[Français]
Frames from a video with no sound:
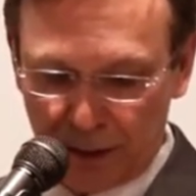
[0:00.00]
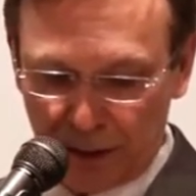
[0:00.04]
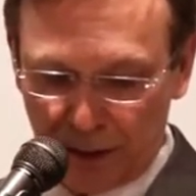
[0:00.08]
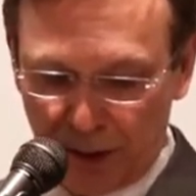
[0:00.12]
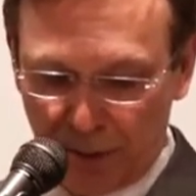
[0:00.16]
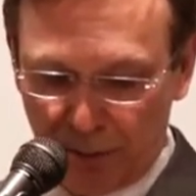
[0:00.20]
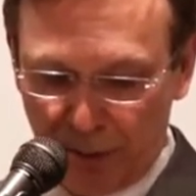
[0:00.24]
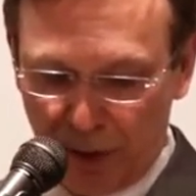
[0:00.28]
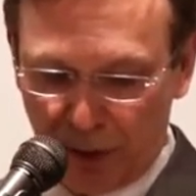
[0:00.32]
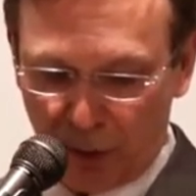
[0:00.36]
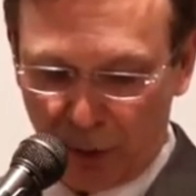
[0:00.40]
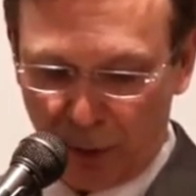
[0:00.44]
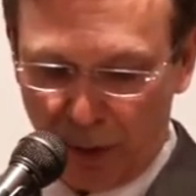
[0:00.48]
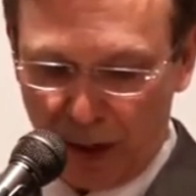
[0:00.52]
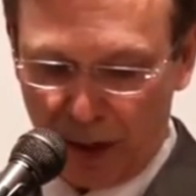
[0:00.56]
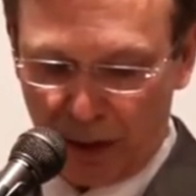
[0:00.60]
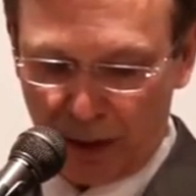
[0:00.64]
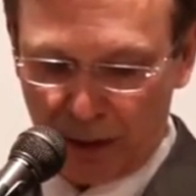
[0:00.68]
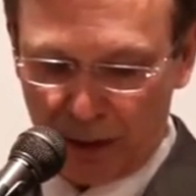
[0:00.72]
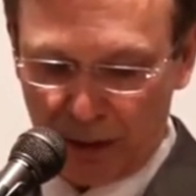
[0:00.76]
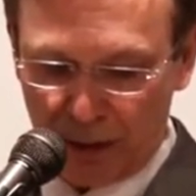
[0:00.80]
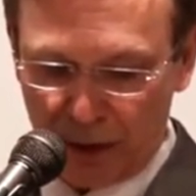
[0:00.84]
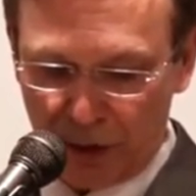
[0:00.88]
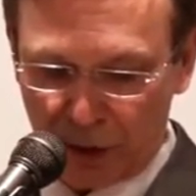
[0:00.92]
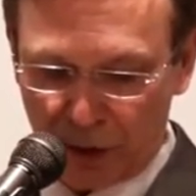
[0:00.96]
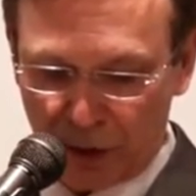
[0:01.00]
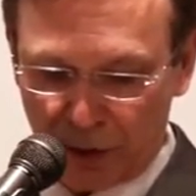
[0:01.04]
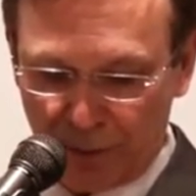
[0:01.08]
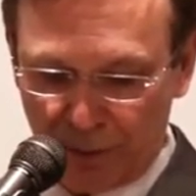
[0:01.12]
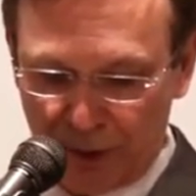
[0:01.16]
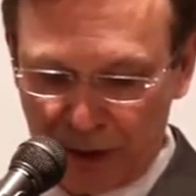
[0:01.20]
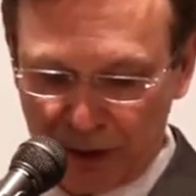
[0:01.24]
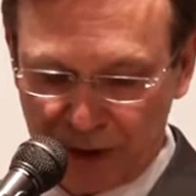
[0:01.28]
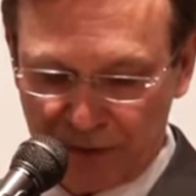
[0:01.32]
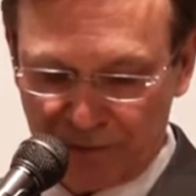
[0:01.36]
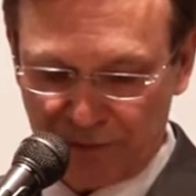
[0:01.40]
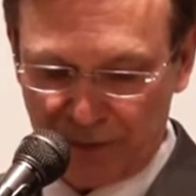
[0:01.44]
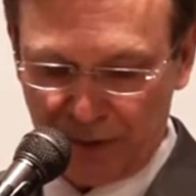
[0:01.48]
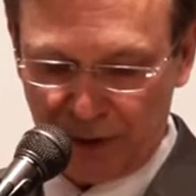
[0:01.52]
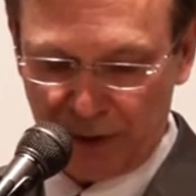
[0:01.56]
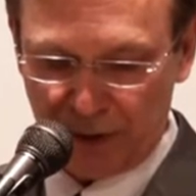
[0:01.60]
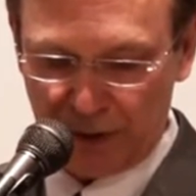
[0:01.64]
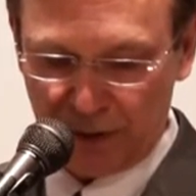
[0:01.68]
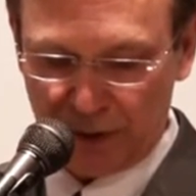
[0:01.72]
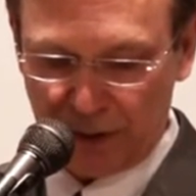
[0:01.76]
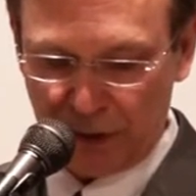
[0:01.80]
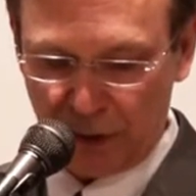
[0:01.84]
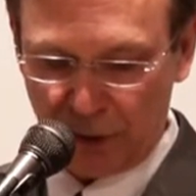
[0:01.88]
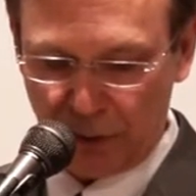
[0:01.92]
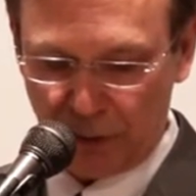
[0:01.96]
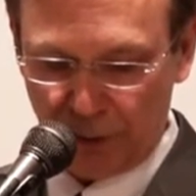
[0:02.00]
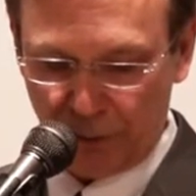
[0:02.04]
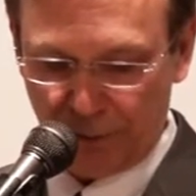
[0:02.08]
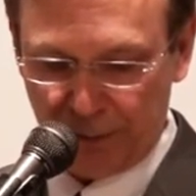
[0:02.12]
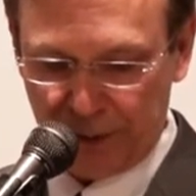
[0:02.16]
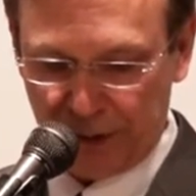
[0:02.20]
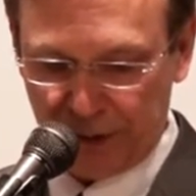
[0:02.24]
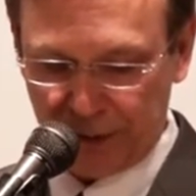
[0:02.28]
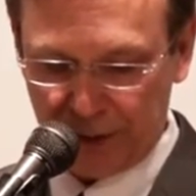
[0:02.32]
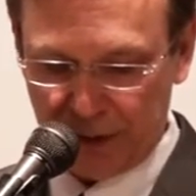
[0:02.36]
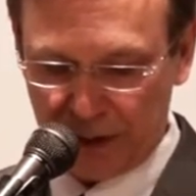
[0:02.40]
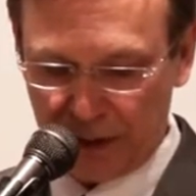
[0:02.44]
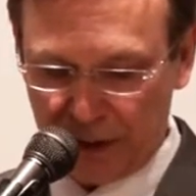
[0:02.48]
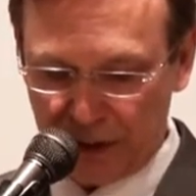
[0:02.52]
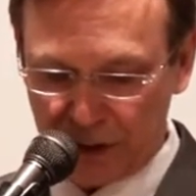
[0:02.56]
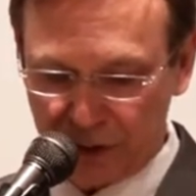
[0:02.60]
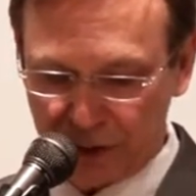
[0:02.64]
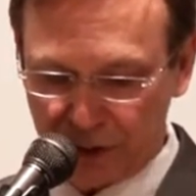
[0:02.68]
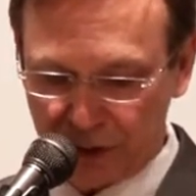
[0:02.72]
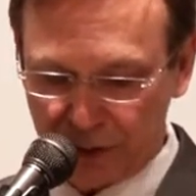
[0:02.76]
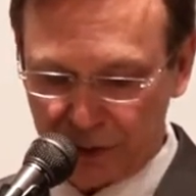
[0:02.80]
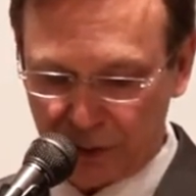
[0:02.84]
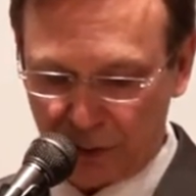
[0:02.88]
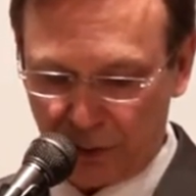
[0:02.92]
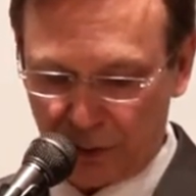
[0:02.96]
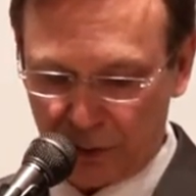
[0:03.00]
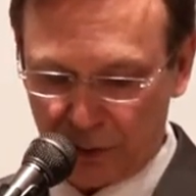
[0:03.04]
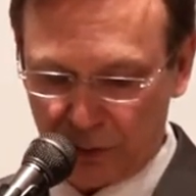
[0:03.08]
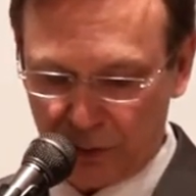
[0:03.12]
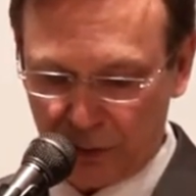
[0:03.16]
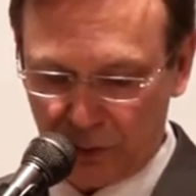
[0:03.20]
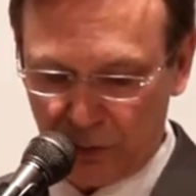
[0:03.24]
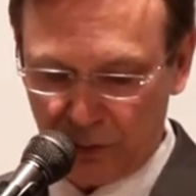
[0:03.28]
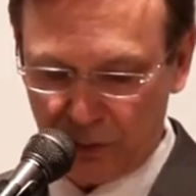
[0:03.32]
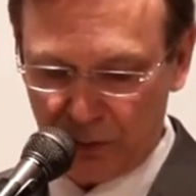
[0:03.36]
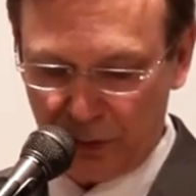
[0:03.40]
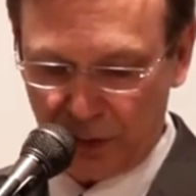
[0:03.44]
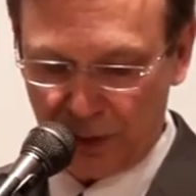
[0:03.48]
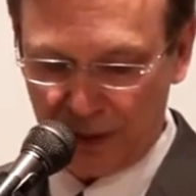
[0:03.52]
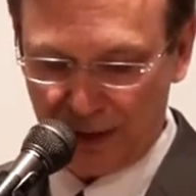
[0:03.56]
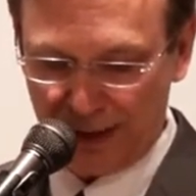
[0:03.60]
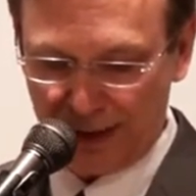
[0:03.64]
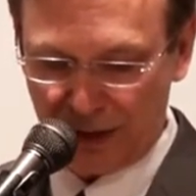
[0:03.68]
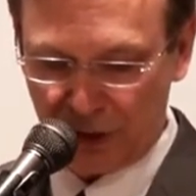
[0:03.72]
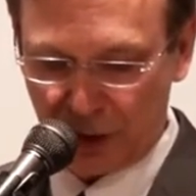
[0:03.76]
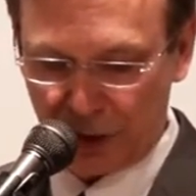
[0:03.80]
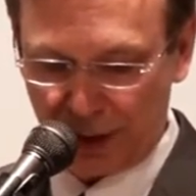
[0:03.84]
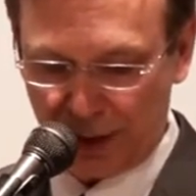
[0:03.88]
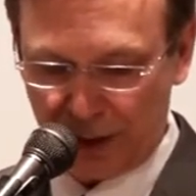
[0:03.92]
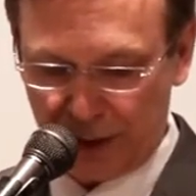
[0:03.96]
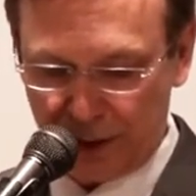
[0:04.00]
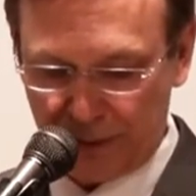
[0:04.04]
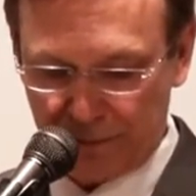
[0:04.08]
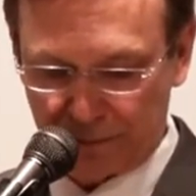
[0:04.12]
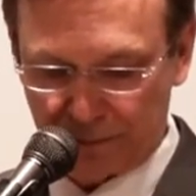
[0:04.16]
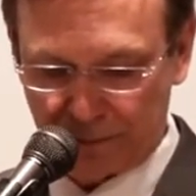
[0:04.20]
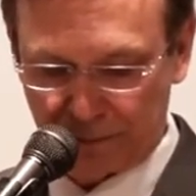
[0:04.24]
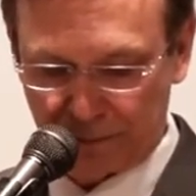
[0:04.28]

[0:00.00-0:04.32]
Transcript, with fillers: les miroirs et les chemises fines, les turbans et les surtout légers.